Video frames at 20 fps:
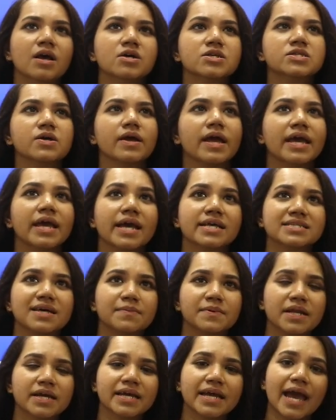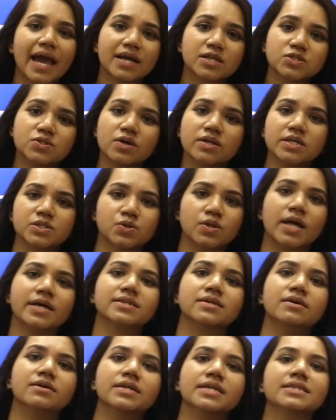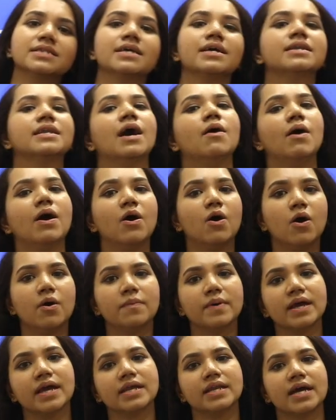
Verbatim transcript: সো এই এক্সামটা কি অ্যাকচুয়ালি জুলাই থার্টিতে নেওয়া হবে